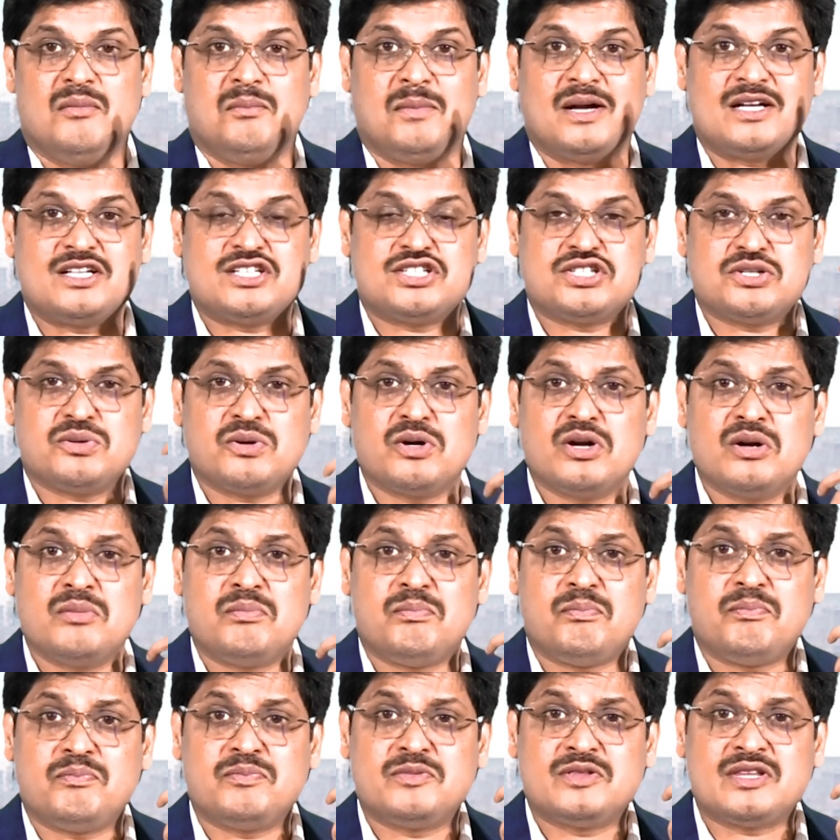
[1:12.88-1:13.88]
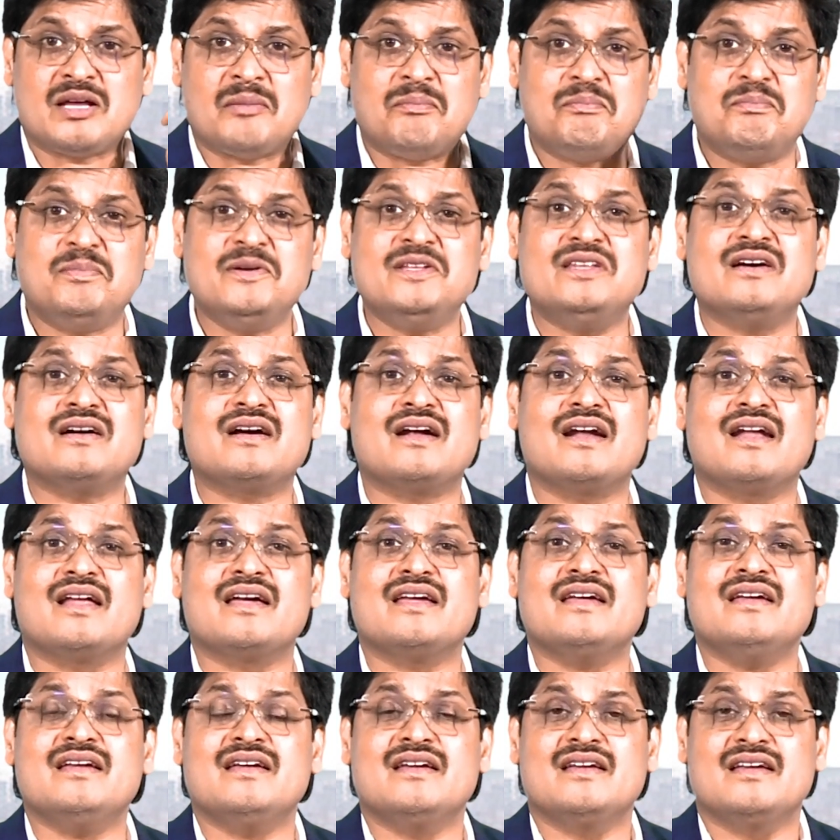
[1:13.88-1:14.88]
மற்றவர்கள் தப்பிதங்களை
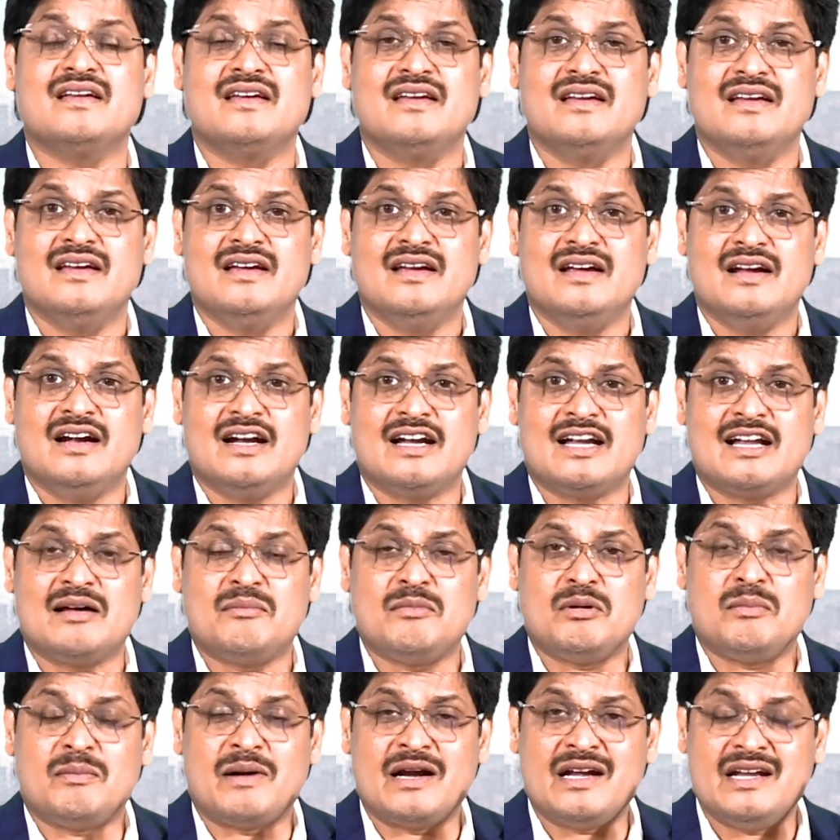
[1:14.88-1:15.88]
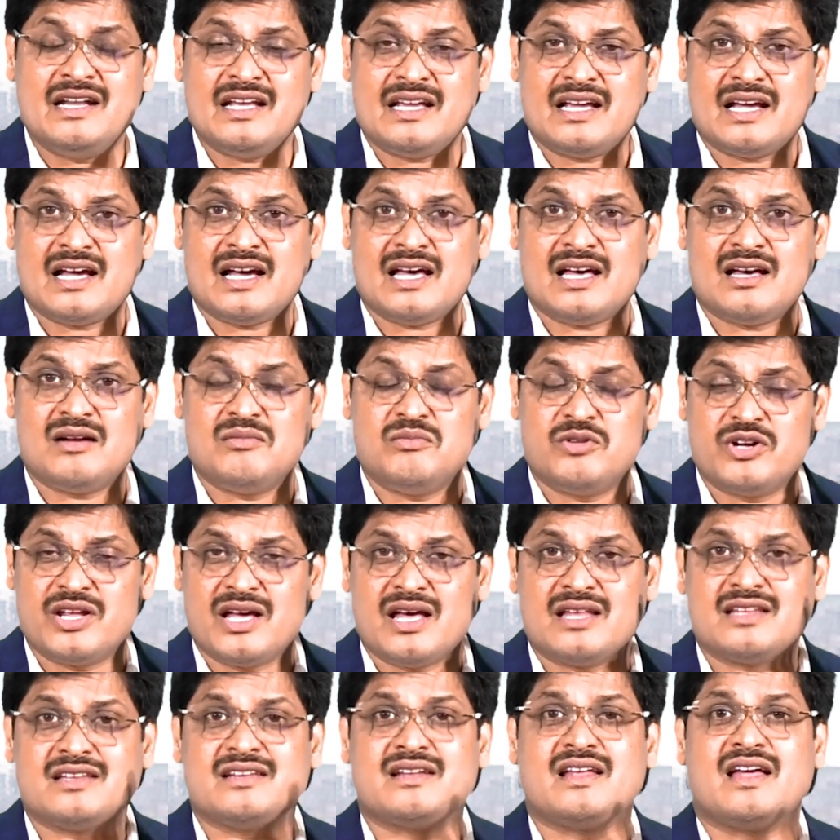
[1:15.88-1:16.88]
நம்ம மன்னிக்க
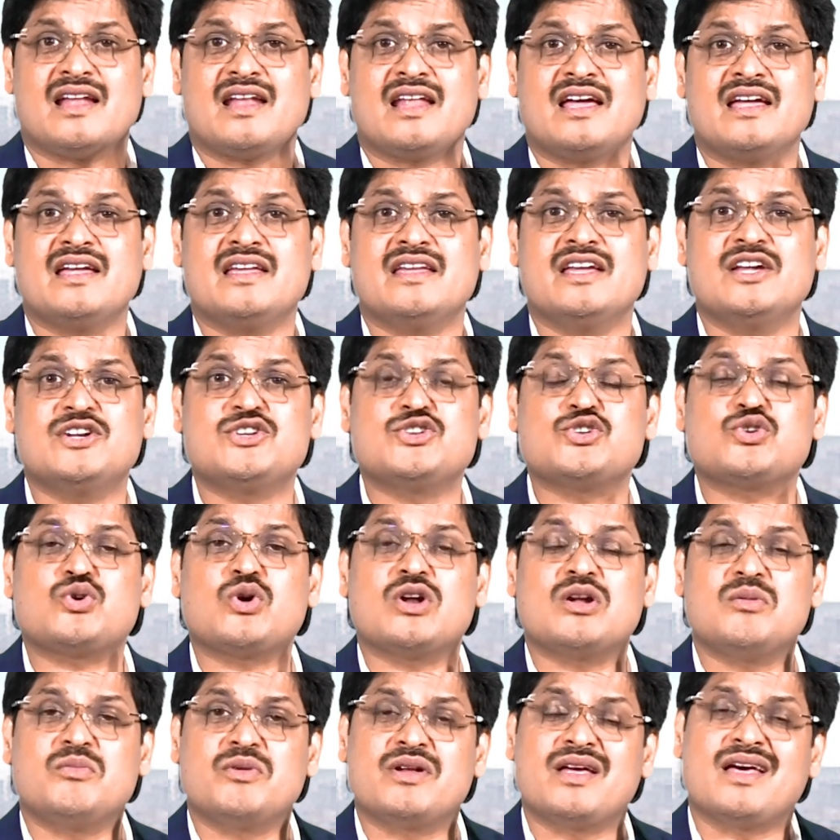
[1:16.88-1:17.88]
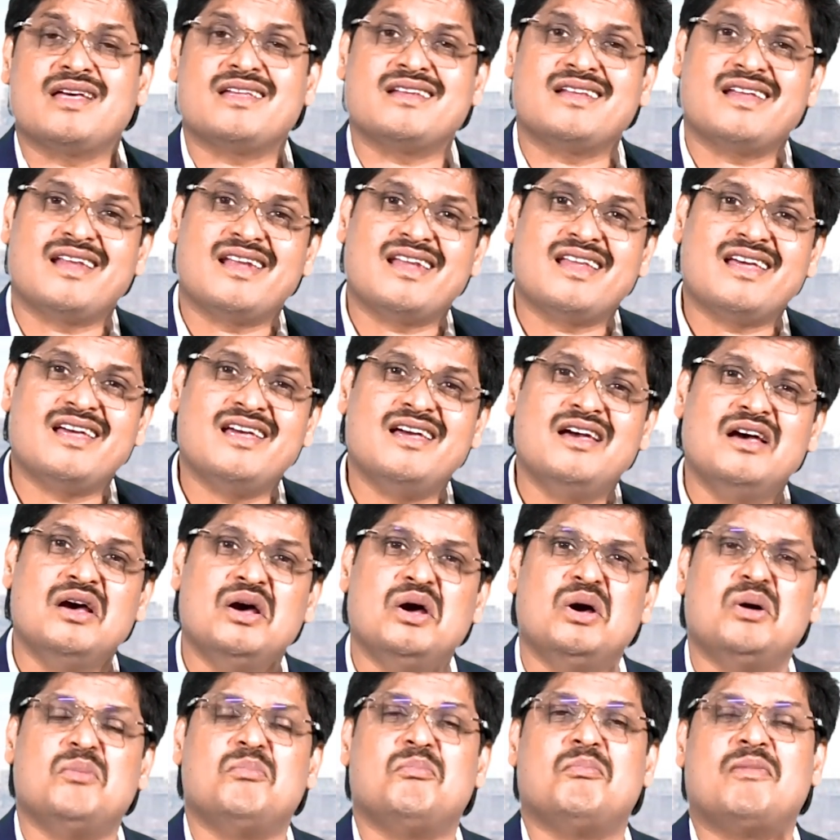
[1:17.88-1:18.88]
முடியாதனால ஏற்றுக்கொள்ள முடியாதனால
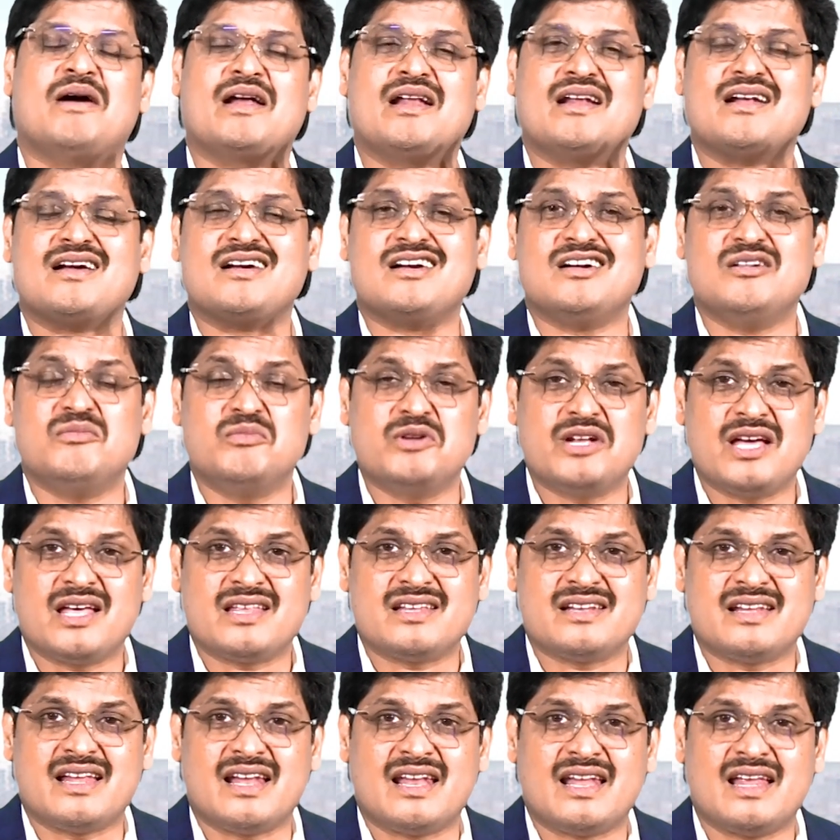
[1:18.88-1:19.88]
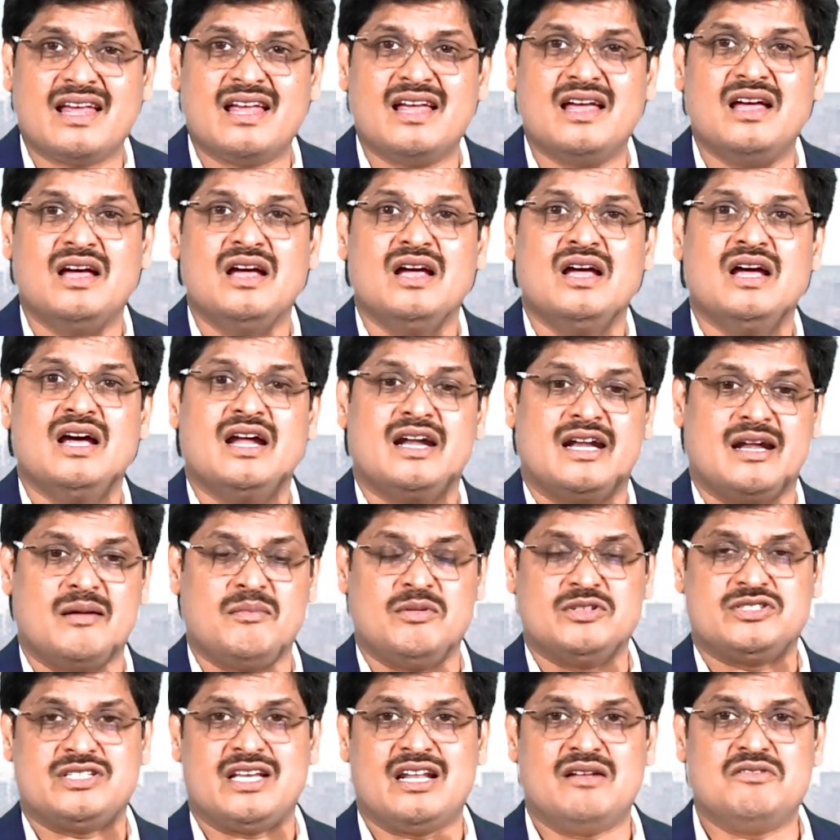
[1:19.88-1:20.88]
மறக்க முடியாதனால
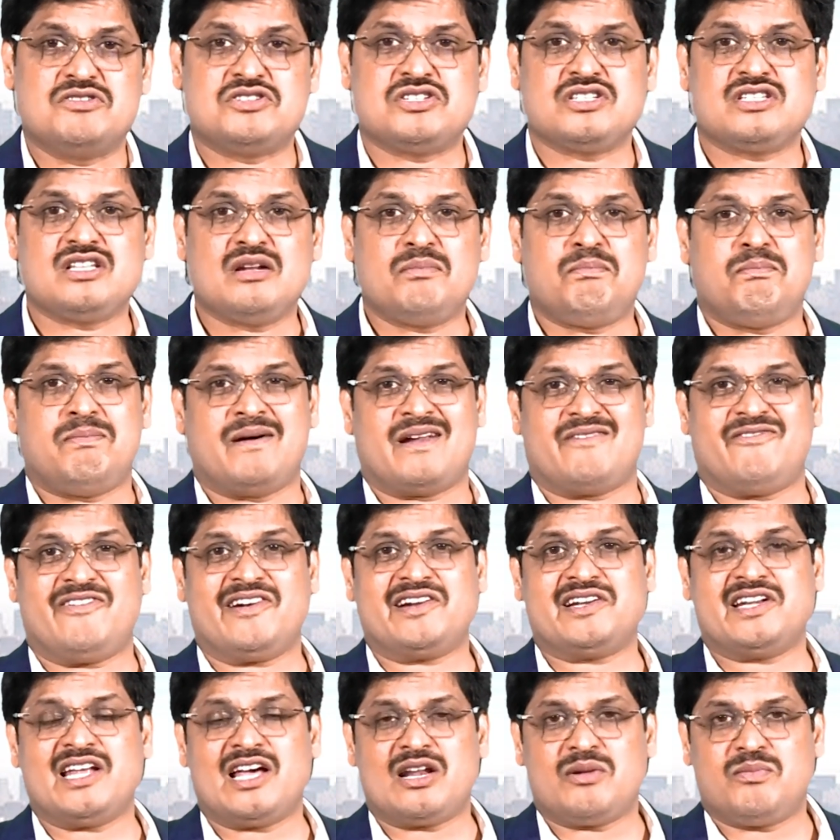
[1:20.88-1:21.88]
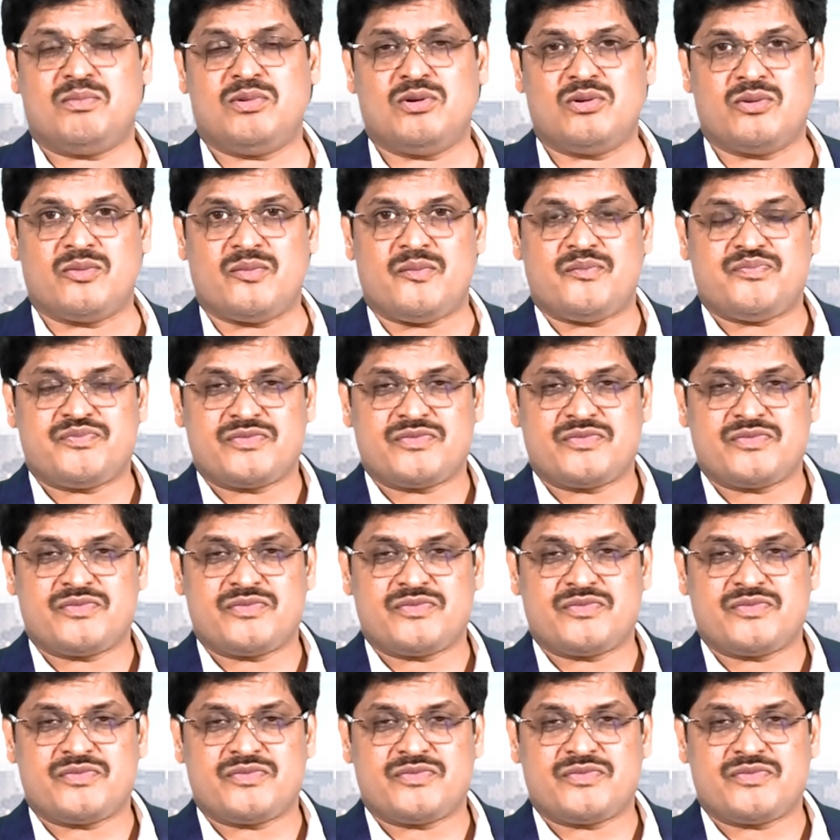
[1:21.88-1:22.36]
நம்ம சில விஷயத்தில் பர்ஃபெக்டாக இருப்போம்